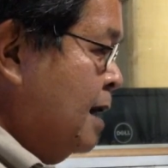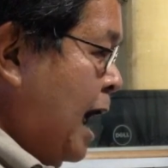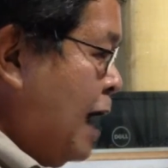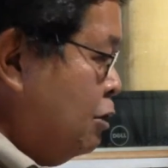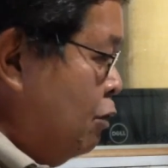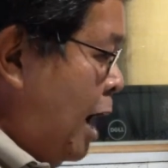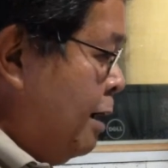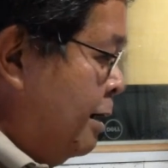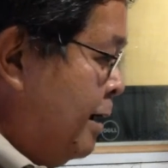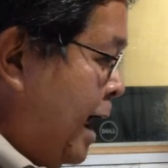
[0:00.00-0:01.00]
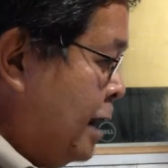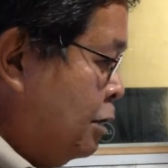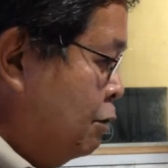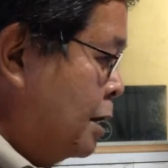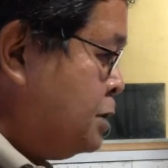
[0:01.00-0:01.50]
Ano ang
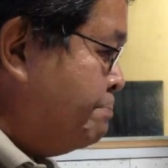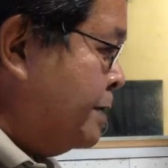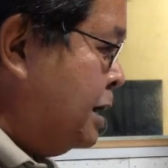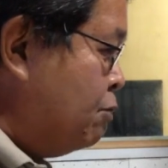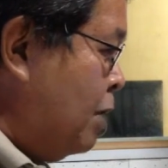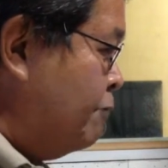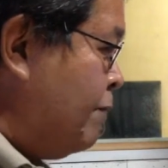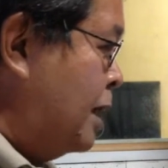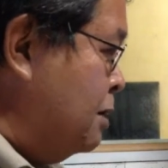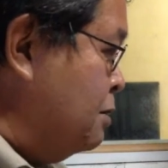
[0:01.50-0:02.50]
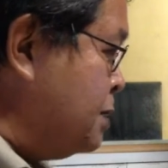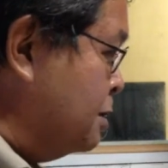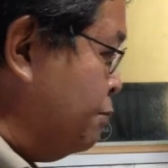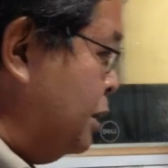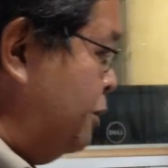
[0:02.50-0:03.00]
ano ang spiritual value sa
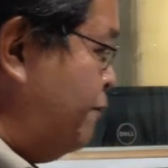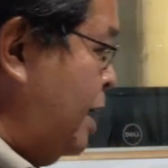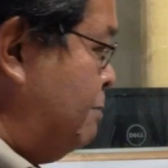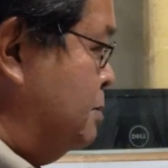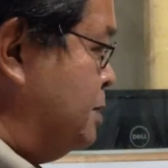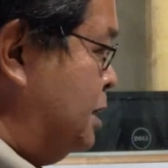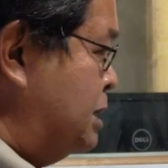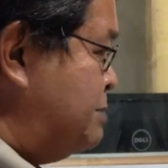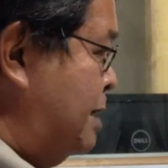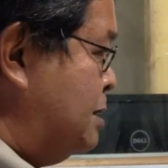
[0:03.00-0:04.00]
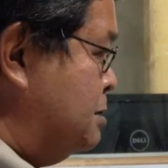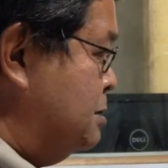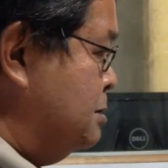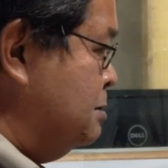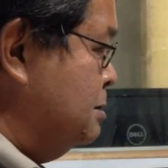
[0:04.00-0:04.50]
25 sa Christmas?
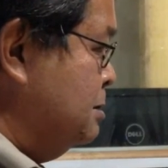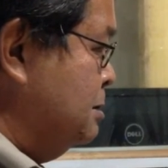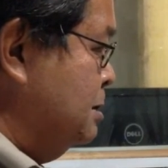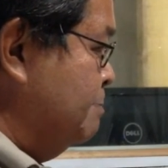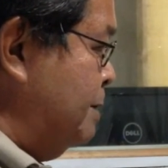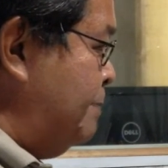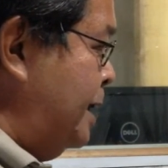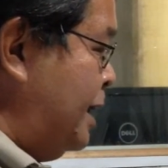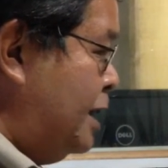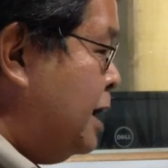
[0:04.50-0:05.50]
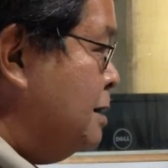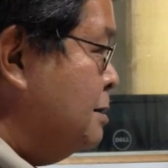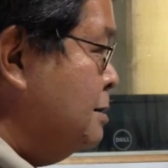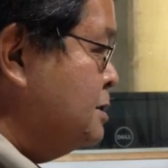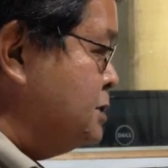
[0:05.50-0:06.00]
Biblically,
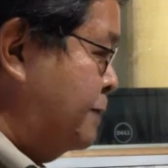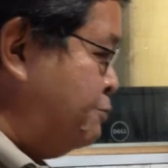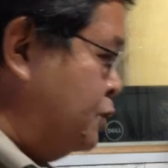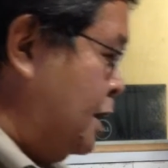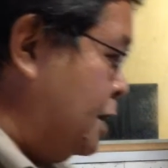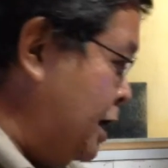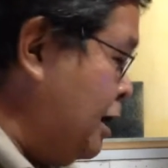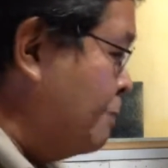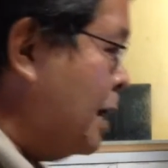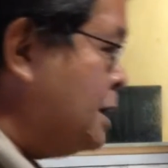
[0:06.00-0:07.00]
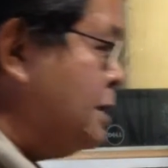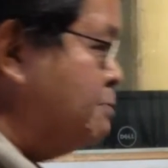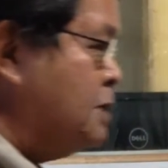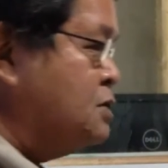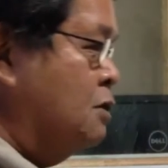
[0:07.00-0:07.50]
scripturally nga
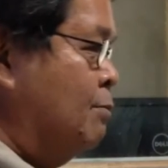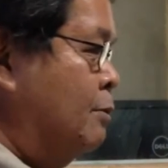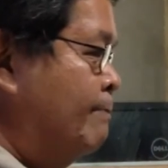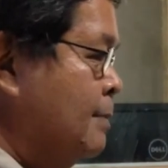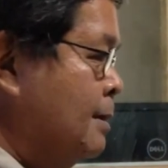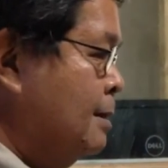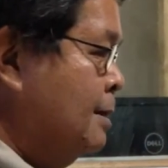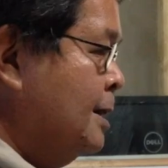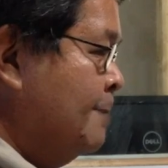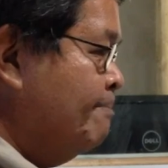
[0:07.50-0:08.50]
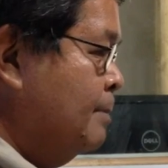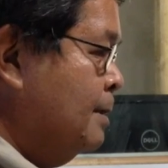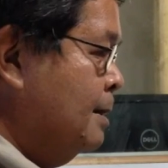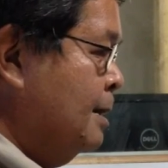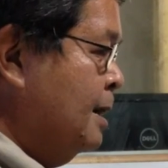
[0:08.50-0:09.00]
makasib sa sod mo. Last one minute
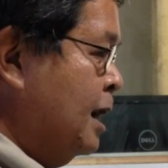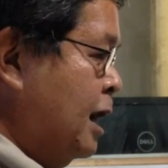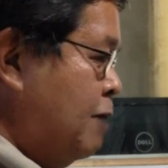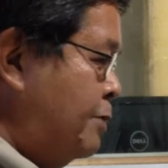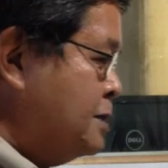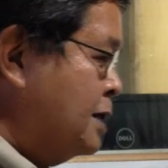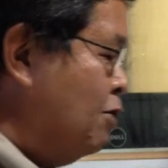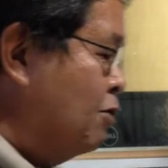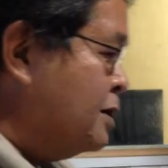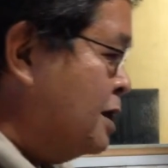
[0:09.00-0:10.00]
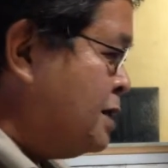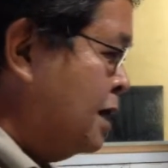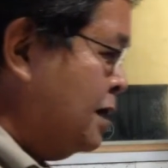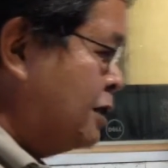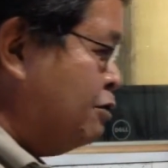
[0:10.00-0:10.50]
na lang. Le. Even sa doctrine
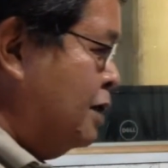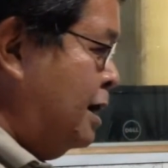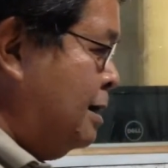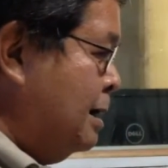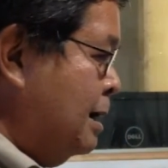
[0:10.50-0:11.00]
sang Catholic